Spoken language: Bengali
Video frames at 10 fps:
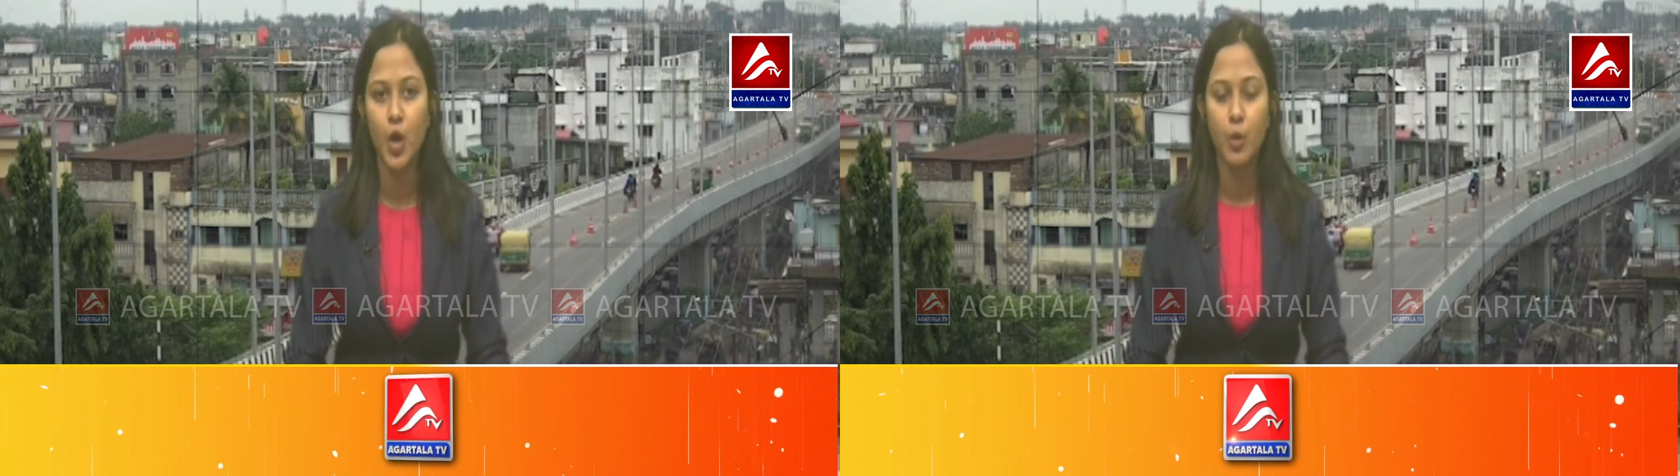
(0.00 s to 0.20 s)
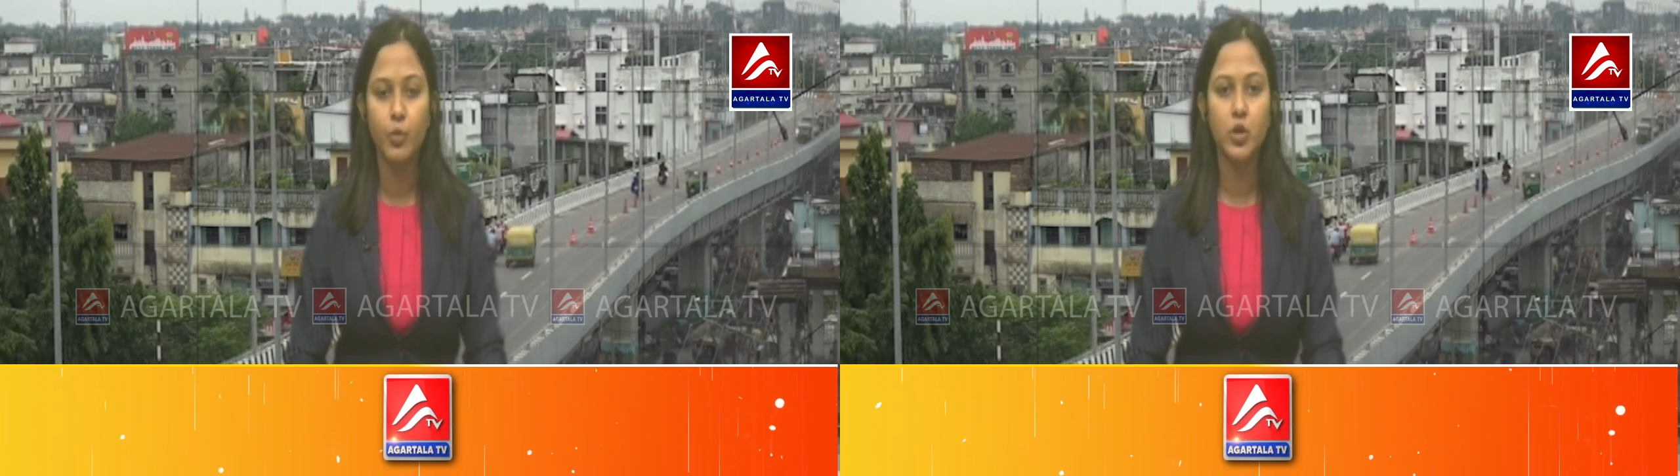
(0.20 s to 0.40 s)

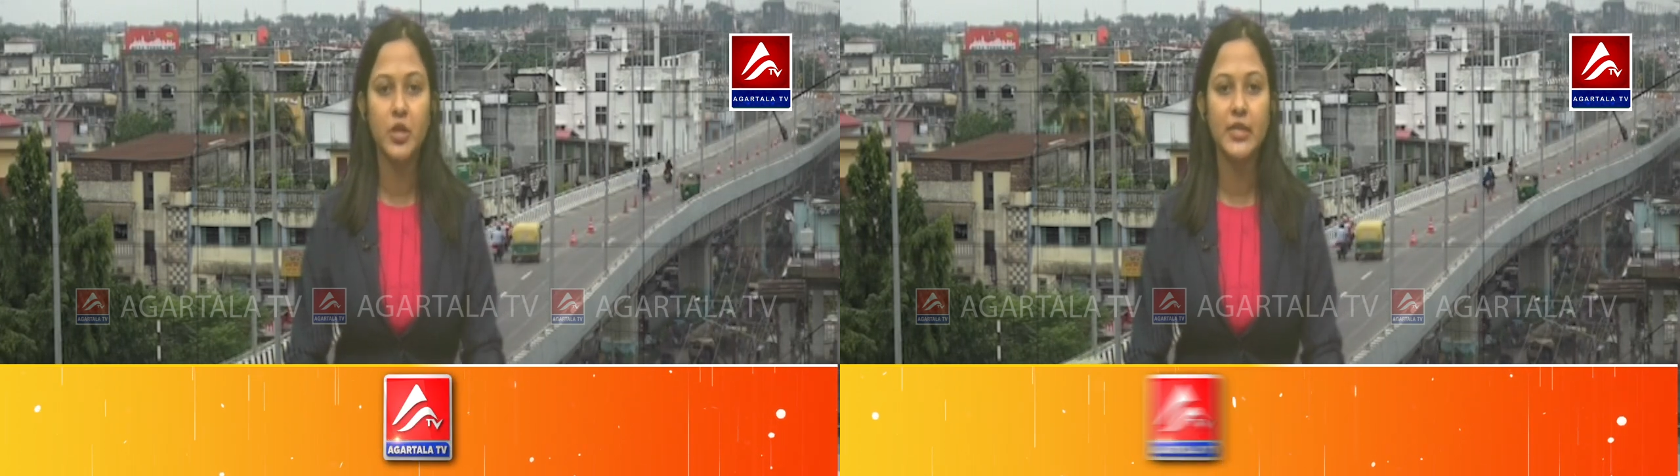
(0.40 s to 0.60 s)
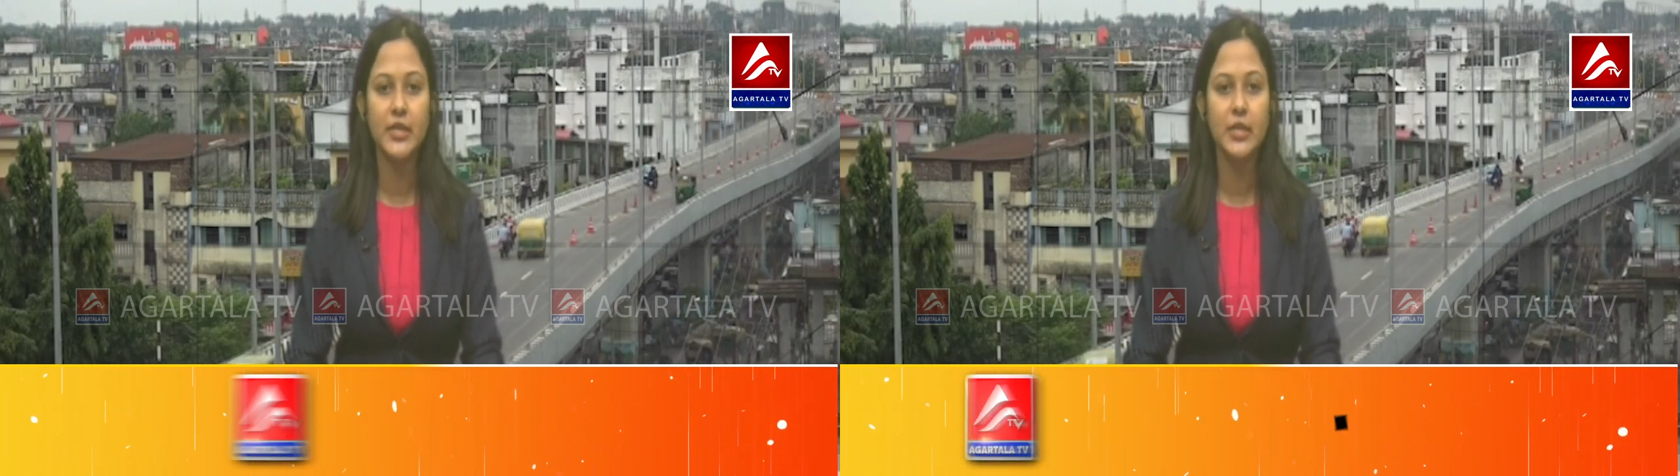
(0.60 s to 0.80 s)

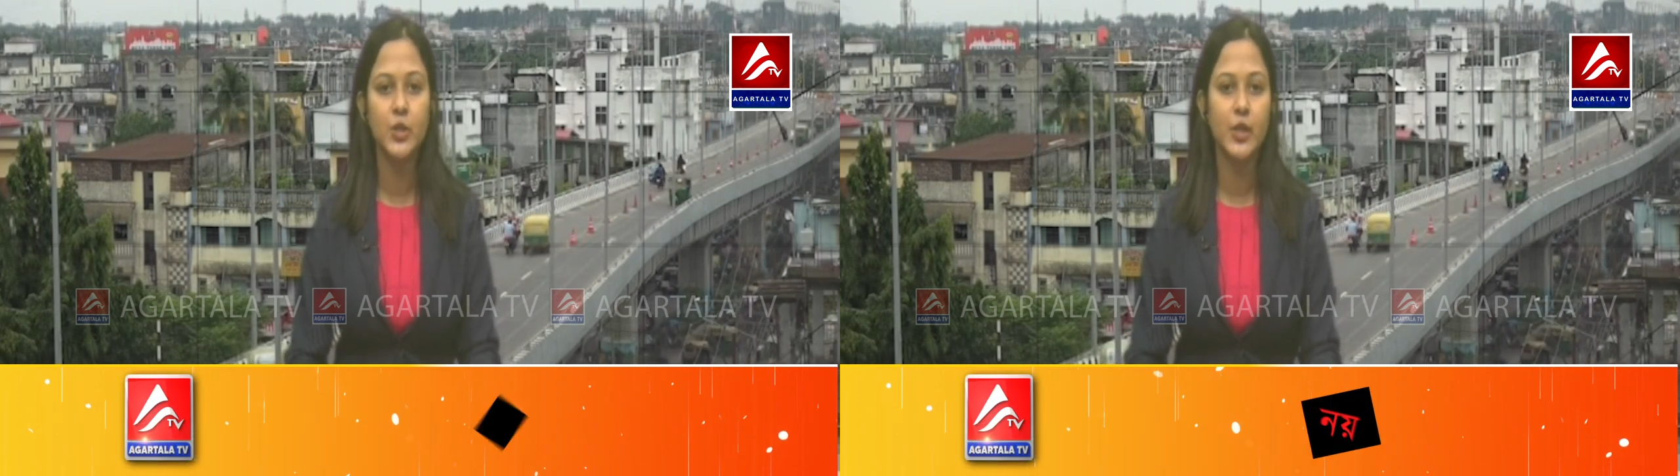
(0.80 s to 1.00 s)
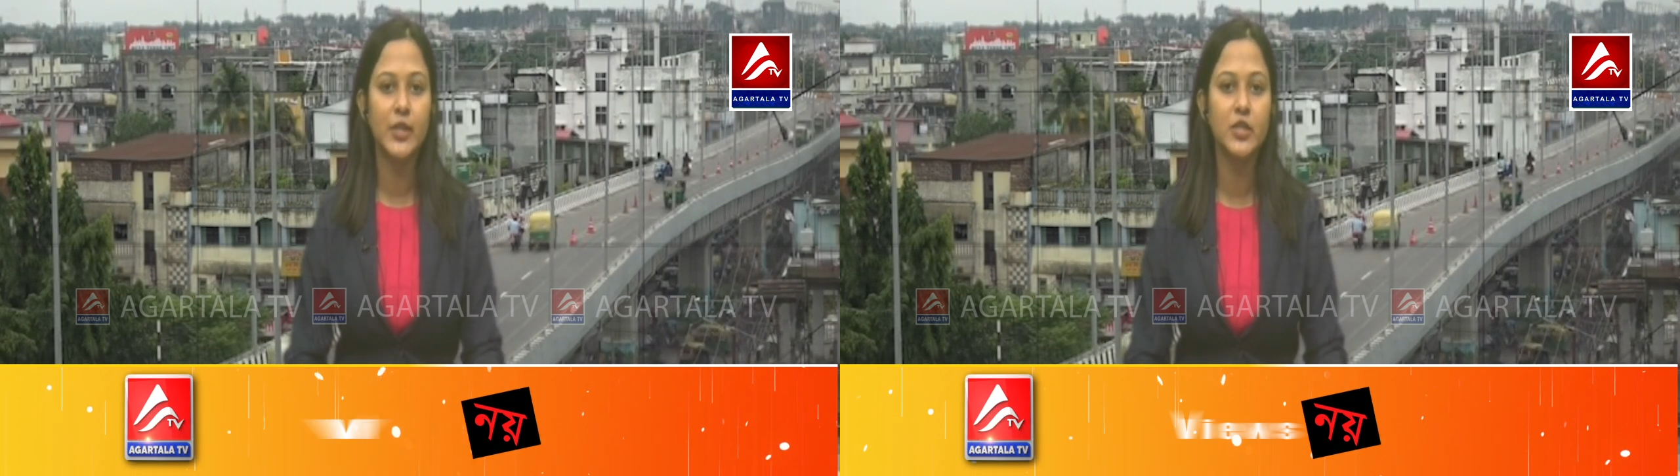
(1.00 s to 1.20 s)
প্রোটেক্টিং
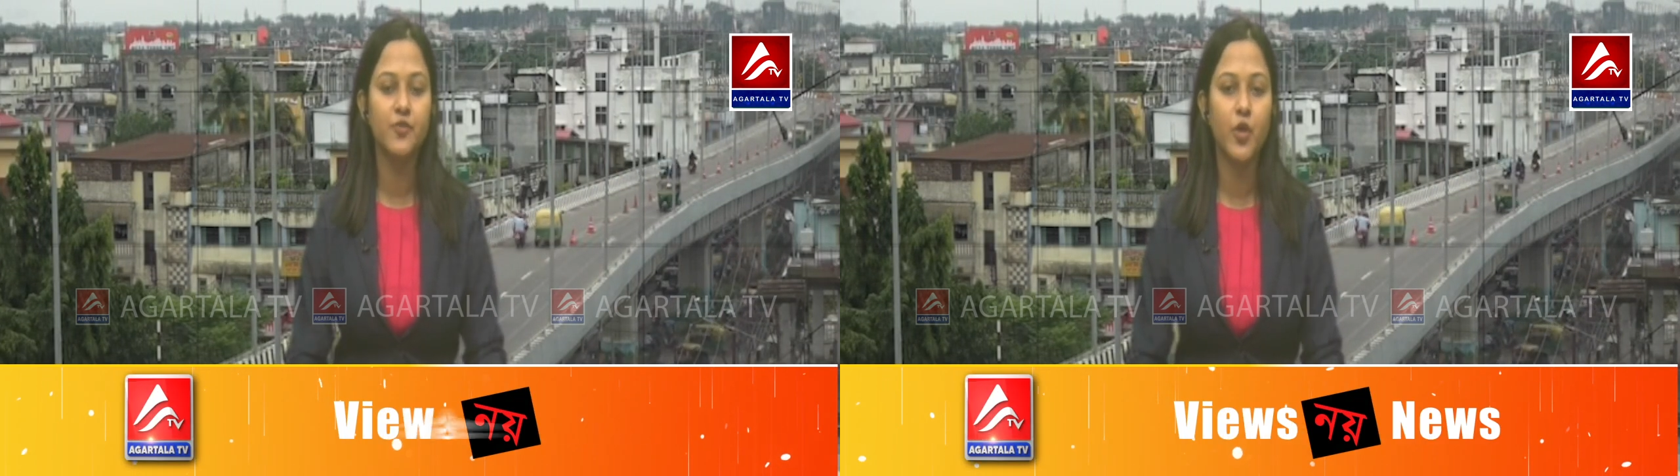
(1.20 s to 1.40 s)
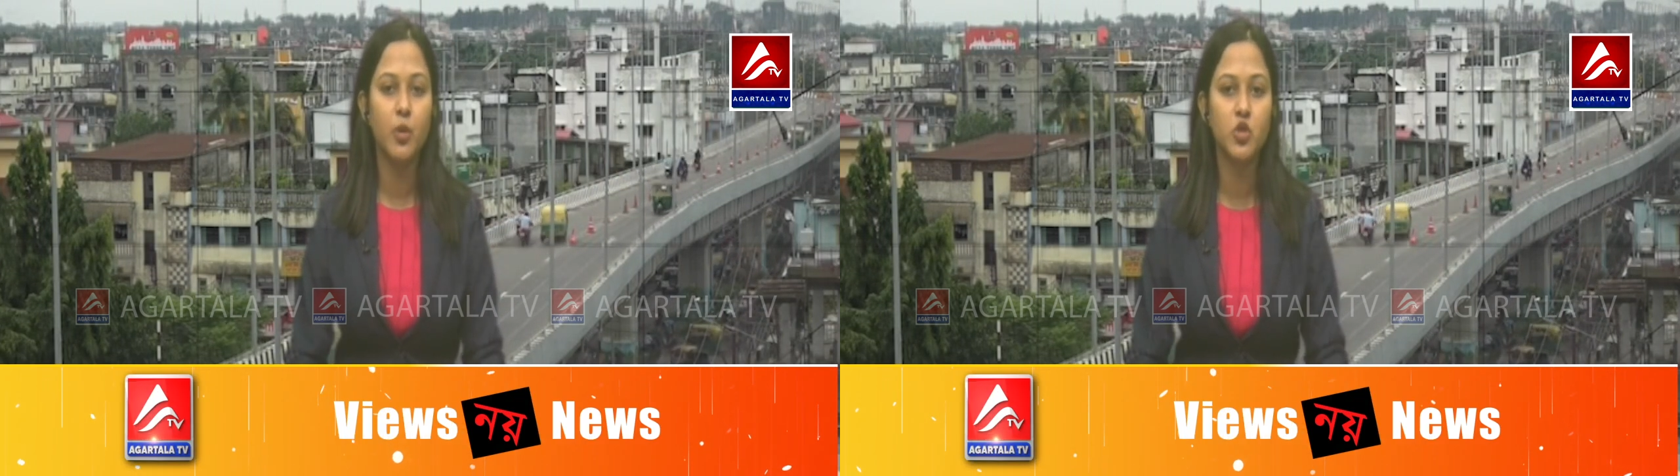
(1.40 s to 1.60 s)
চিলড্রেন্স ফ্রম